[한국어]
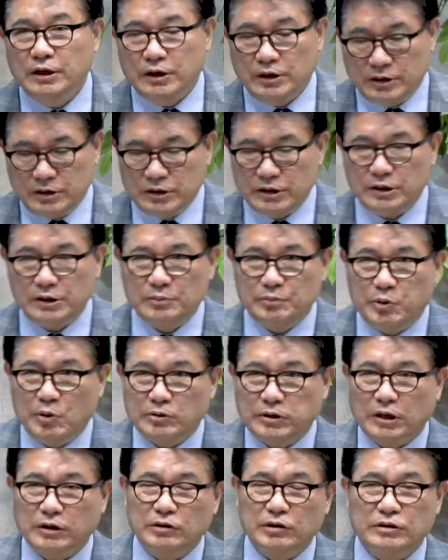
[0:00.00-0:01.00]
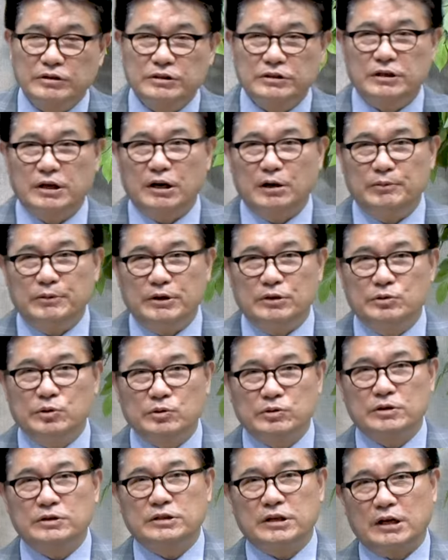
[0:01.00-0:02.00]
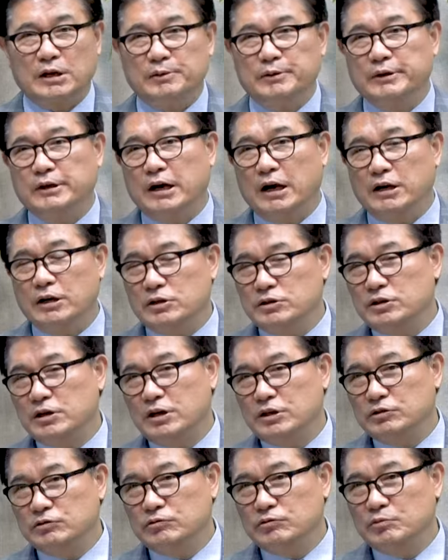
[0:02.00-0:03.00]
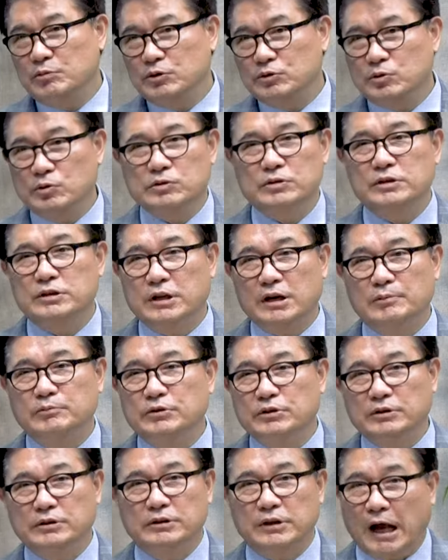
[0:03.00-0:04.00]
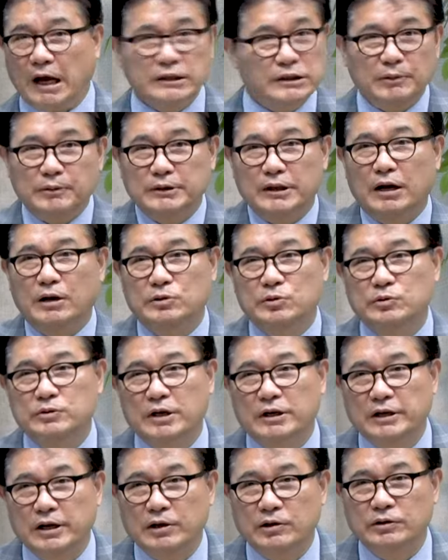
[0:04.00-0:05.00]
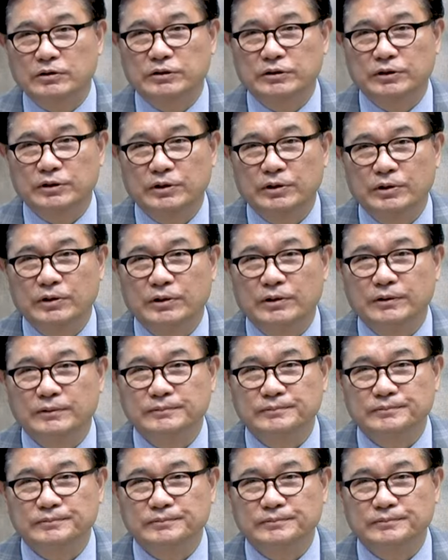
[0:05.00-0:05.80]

이 폭탄 던진 사람이 조선 사람이니까 알려져가지고 뭐 조선 사람들은 다 잡아다가 조사를 했거든요.